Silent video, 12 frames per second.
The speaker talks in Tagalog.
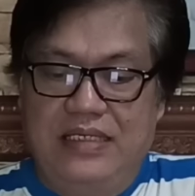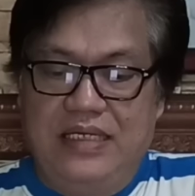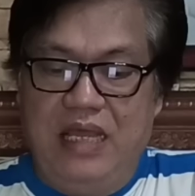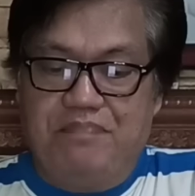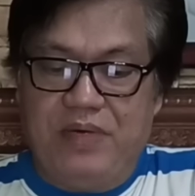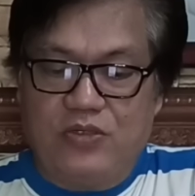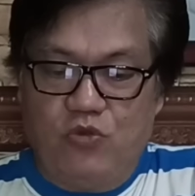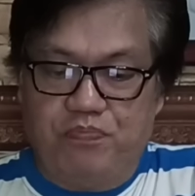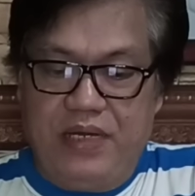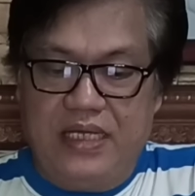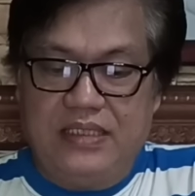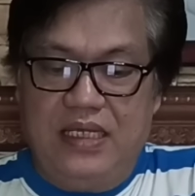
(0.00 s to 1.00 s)
na
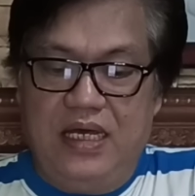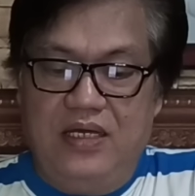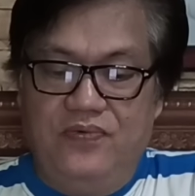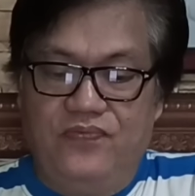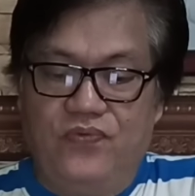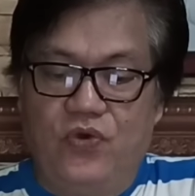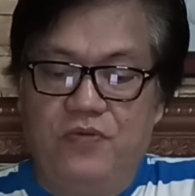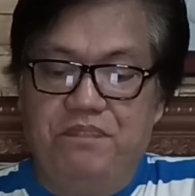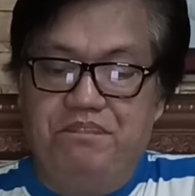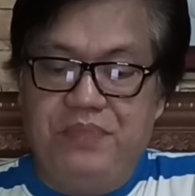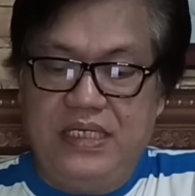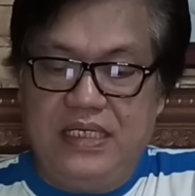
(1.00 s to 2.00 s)
ipatupad ang
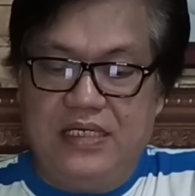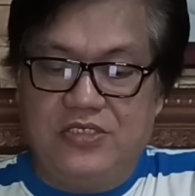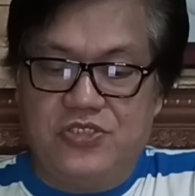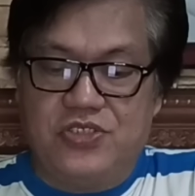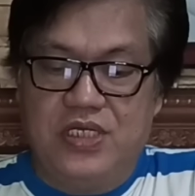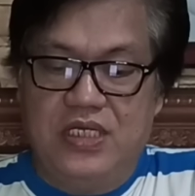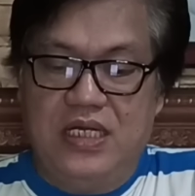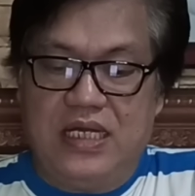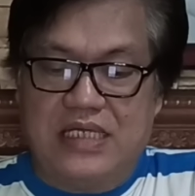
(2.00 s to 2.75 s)
4PH